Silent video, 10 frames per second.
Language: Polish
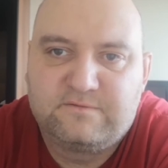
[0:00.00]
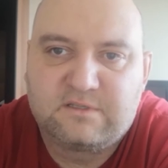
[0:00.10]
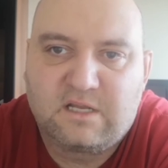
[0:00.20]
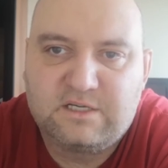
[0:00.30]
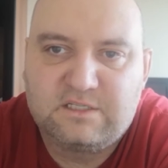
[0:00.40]
w
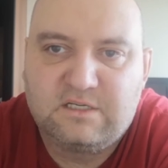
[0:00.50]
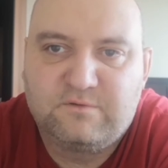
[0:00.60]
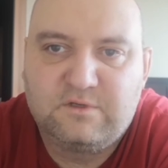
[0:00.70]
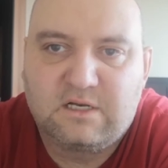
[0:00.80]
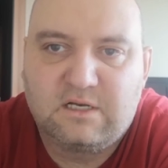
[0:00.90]
Dreźnie w
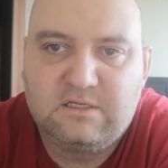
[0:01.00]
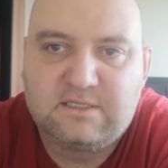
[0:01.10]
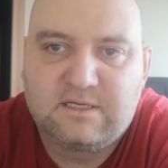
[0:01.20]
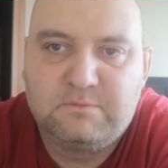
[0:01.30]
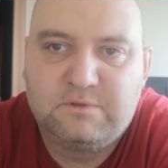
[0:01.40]

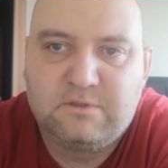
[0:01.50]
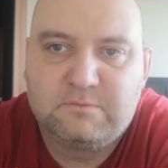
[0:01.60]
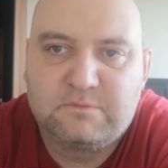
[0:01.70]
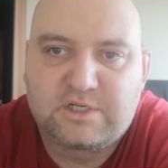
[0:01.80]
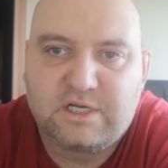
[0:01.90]
uniklinice
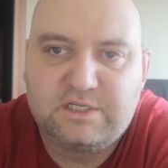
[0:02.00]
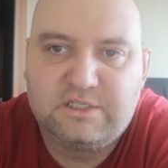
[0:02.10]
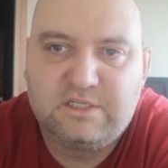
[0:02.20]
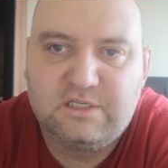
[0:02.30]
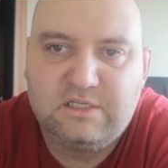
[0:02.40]
byłem
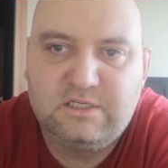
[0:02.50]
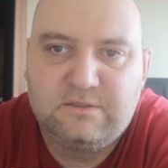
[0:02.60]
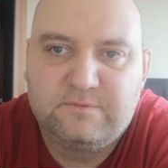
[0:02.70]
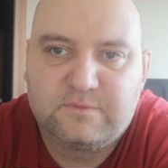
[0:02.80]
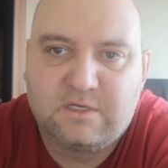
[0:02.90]
6 dni,
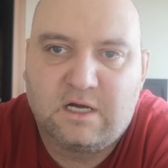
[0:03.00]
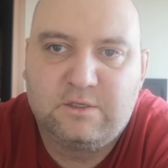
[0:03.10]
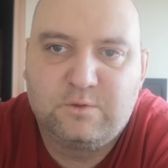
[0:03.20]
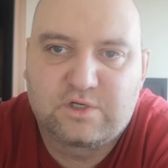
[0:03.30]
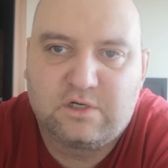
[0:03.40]
ale
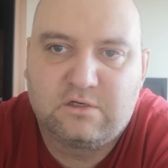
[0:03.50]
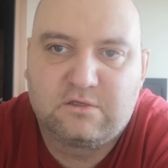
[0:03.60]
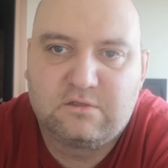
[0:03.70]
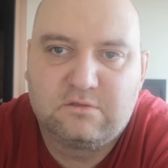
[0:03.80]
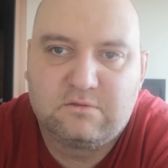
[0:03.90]
już od,
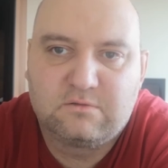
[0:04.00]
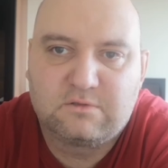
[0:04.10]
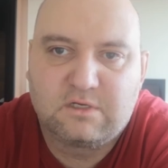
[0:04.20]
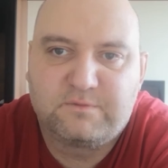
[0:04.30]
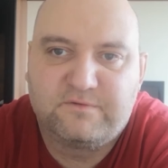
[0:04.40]
że
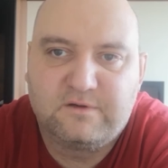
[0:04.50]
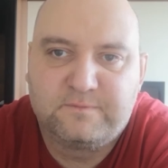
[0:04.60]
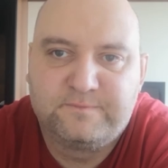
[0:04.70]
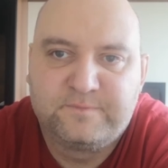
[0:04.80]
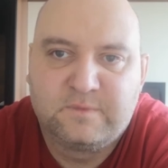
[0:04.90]
tak
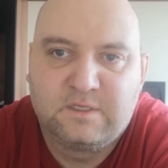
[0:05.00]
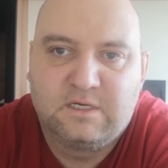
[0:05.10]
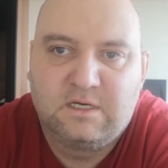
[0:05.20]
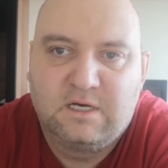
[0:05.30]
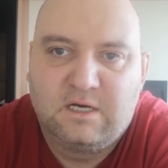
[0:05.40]
powiem,
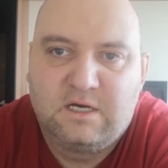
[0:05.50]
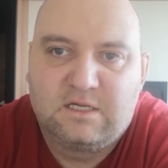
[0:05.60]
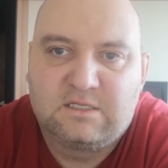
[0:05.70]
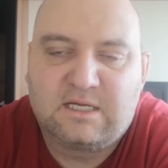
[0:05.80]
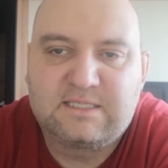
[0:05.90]

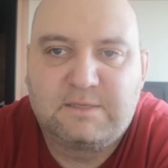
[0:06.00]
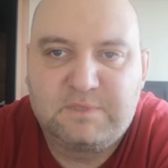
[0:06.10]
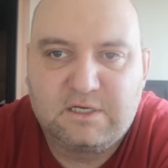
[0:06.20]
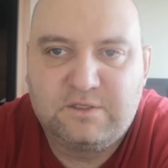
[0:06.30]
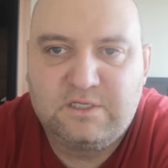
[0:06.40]

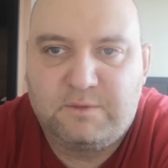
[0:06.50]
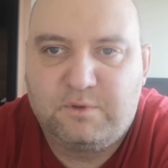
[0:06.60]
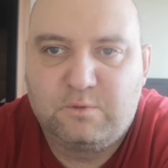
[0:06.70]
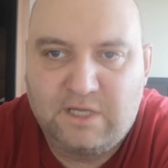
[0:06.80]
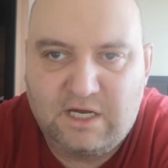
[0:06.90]
następnego dnia po
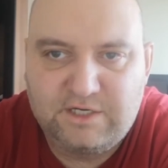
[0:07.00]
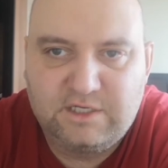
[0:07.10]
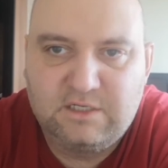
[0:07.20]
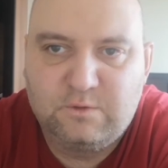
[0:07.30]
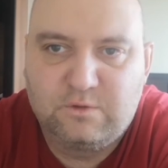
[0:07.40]

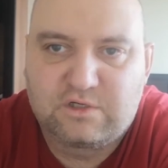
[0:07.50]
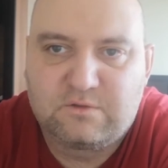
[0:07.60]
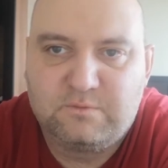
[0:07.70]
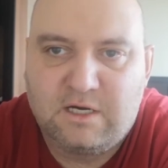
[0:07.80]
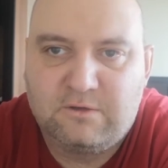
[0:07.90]
udarze
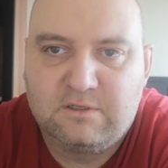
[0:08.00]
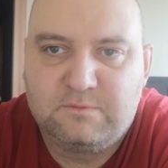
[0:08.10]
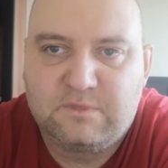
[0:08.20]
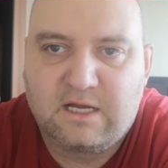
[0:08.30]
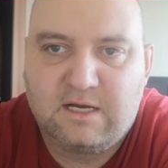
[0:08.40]
już
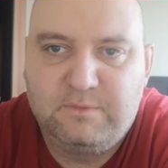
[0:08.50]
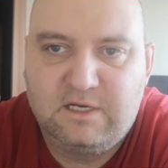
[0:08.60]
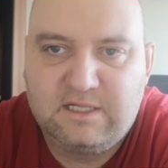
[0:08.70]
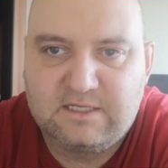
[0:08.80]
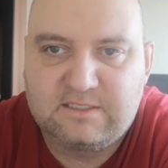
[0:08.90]
miałem
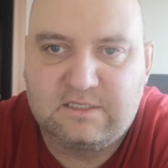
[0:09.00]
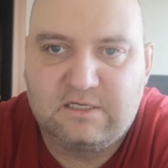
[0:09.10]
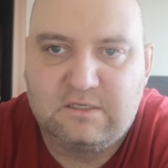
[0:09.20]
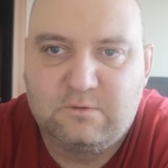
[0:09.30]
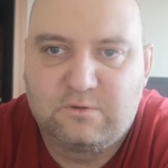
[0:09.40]

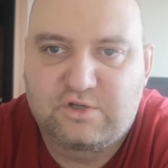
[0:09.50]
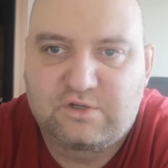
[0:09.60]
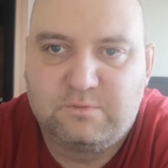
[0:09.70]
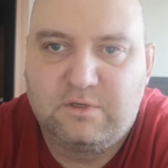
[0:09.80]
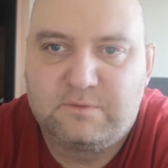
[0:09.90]
rehabilitację. Już
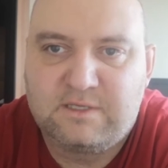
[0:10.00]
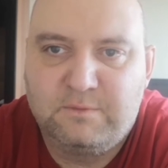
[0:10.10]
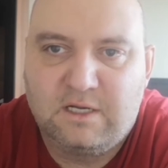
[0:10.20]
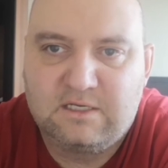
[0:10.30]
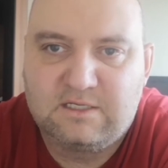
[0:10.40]
byłem
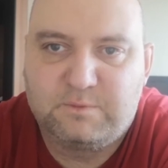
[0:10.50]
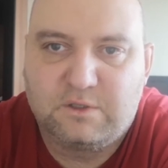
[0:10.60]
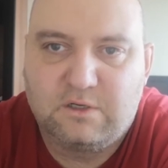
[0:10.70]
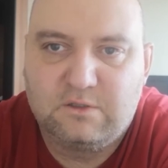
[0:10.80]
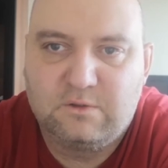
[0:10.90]
zabierany z
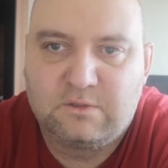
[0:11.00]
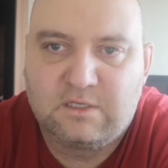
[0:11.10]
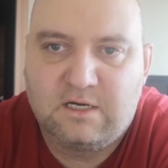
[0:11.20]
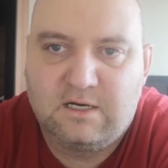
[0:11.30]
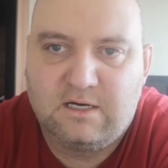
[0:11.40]
pokoju
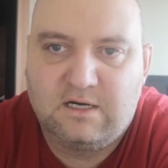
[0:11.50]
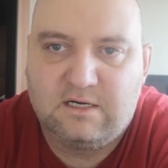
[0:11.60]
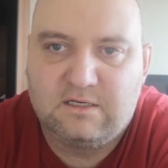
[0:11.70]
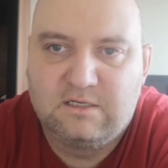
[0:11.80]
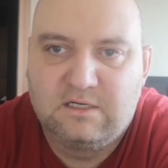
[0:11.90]

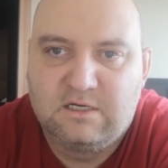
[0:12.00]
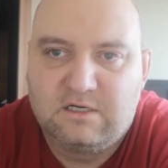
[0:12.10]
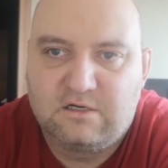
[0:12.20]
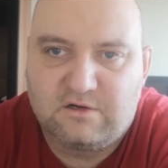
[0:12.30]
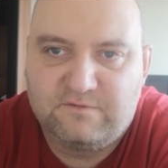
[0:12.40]
na
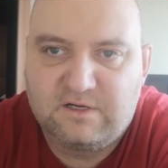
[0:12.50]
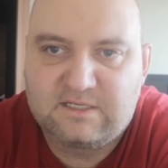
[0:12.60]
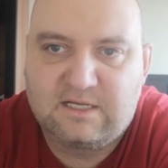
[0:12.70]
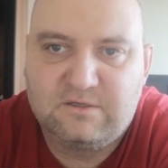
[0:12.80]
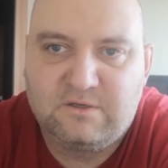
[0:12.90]
rower
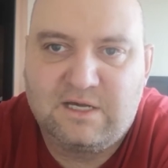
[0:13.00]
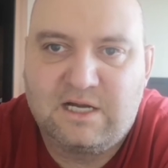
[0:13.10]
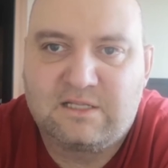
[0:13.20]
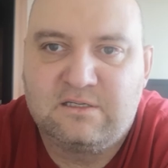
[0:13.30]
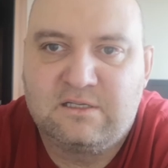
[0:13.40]

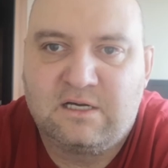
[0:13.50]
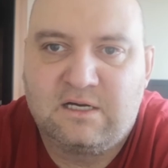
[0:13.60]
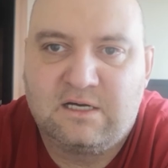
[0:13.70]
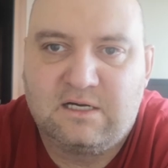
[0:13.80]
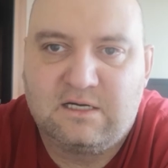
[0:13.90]
stacjonarny, na